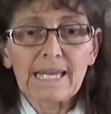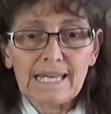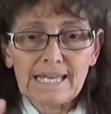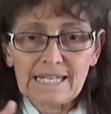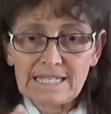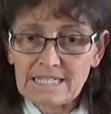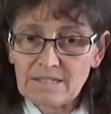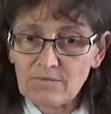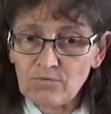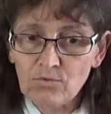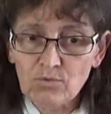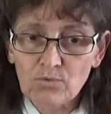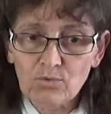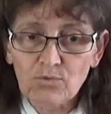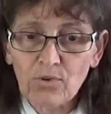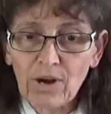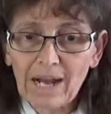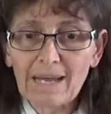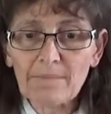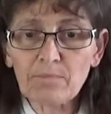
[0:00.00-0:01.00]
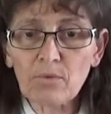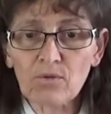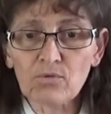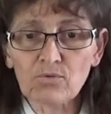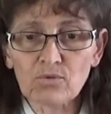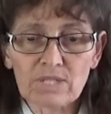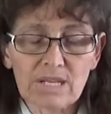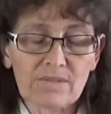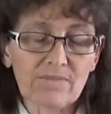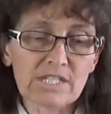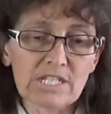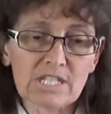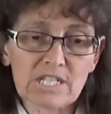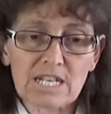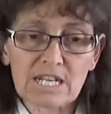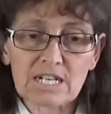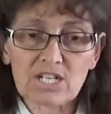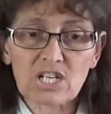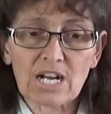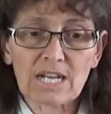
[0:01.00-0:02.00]
Et si vous vraiment vous avez des
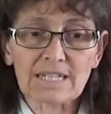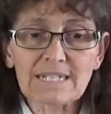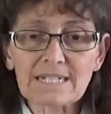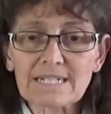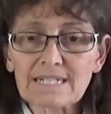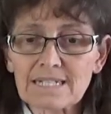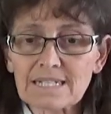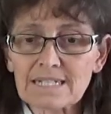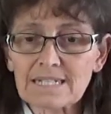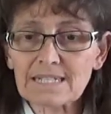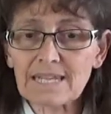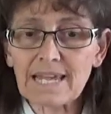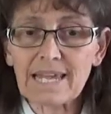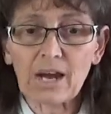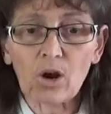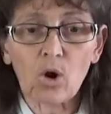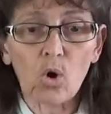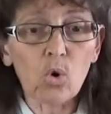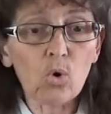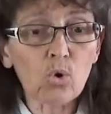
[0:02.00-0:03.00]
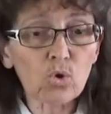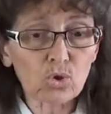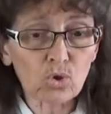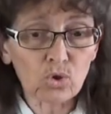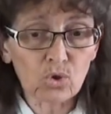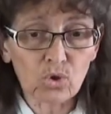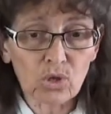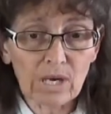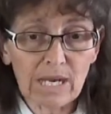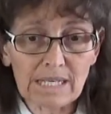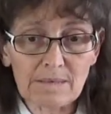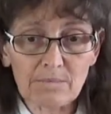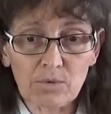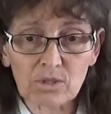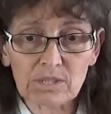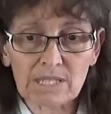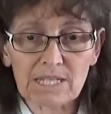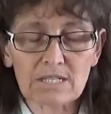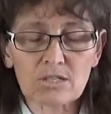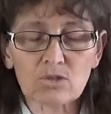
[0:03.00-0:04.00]
achats nécessaires autres que
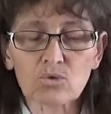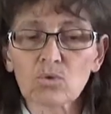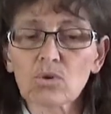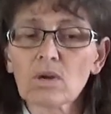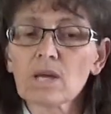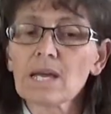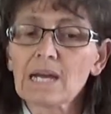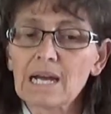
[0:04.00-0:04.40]
l'alimentation,